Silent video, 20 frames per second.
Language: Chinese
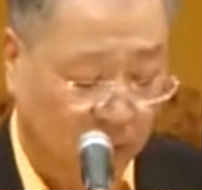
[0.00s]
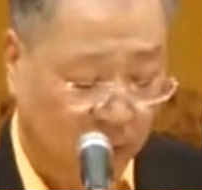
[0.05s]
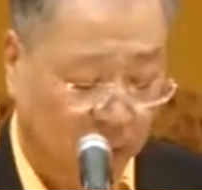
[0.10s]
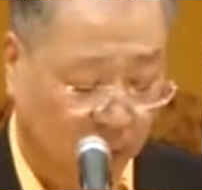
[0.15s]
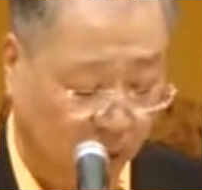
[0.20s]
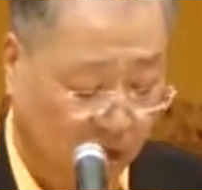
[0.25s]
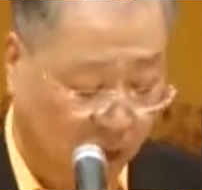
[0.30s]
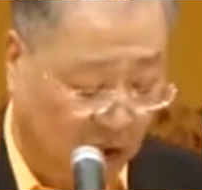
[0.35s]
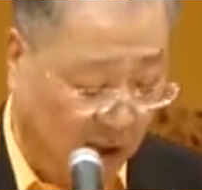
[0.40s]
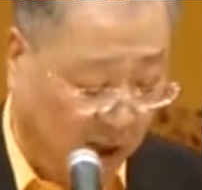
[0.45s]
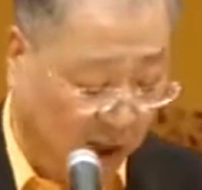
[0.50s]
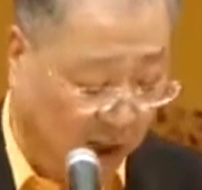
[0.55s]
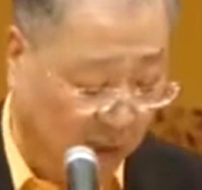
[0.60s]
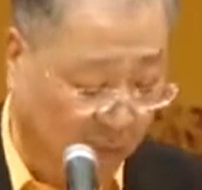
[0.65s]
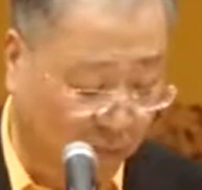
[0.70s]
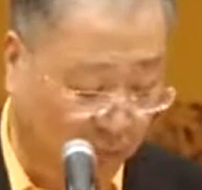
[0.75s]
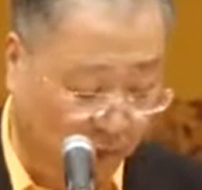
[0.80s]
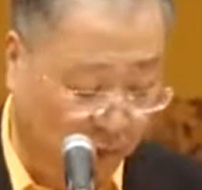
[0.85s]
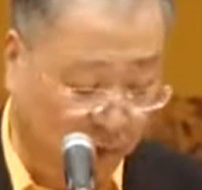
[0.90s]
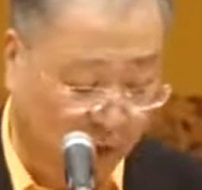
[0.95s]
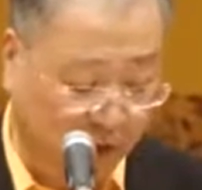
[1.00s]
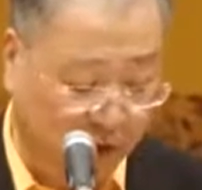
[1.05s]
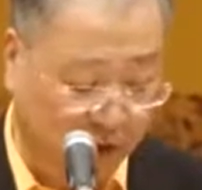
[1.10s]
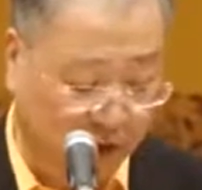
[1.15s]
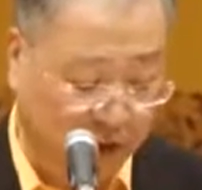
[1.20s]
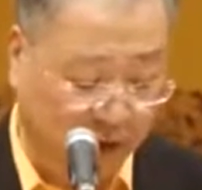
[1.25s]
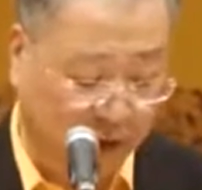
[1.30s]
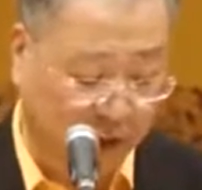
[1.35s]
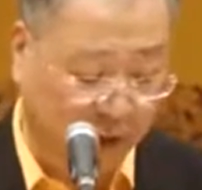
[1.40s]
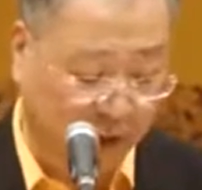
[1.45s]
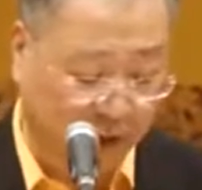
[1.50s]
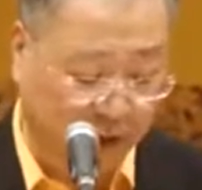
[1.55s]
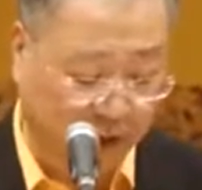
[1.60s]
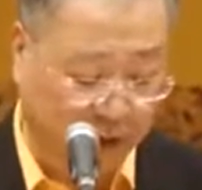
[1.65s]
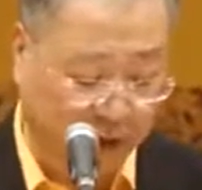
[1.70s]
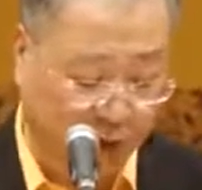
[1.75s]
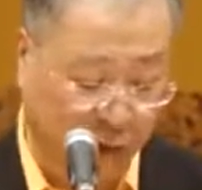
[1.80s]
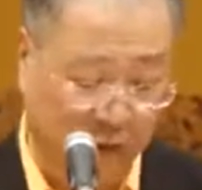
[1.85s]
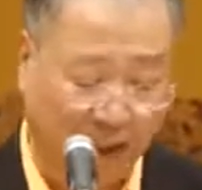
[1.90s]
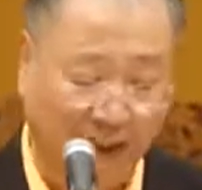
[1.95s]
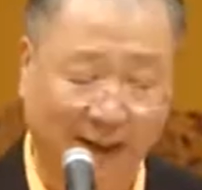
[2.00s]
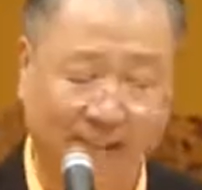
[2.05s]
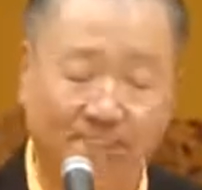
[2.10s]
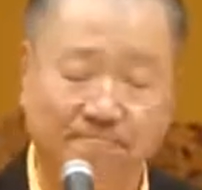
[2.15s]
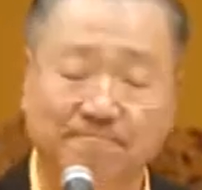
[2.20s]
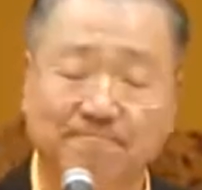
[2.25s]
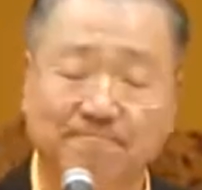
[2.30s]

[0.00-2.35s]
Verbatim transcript: 佛陀佛陀听到比丘们